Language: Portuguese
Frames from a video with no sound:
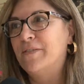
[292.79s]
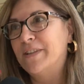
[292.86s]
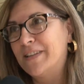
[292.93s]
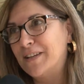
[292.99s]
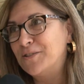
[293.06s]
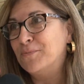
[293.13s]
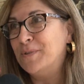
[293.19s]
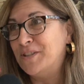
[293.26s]

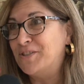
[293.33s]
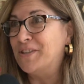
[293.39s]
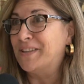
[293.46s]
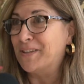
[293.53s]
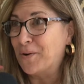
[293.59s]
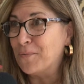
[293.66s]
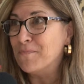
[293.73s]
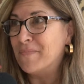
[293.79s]
verdade, eu menti
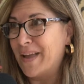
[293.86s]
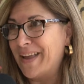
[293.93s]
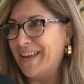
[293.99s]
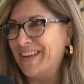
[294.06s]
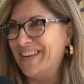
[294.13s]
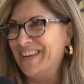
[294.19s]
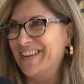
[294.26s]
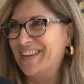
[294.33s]
tão
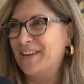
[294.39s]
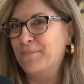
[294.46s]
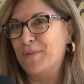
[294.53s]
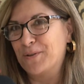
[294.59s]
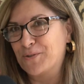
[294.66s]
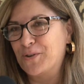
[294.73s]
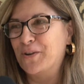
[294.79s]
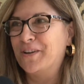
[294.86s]
bem que o
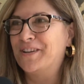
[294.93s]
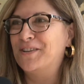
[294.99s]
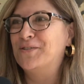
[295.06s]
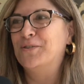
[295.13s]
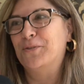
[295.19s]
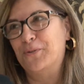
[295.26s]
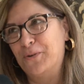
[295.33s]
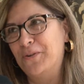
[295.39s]
pessoal
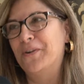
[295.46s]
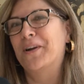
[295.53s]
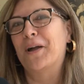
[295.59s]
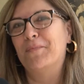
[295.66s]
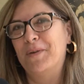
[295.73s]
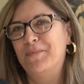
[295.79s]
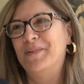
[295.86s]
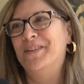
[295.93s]
acreditou e eu
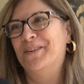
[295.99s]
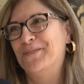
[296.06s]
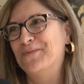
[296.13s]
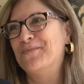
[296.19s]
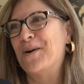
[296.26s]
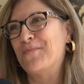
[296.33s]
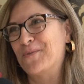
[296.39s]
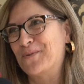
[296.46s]
acabei me dando
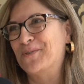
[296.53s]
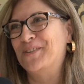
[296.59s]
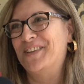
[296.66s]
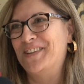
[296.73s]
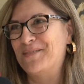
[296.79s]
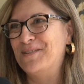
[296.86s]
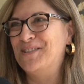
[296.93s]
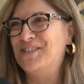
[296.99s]
mal por conta
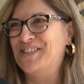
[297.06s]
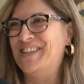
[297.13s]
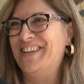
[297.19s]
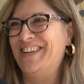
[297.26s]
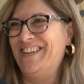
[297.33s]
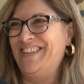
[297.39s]
da mentira.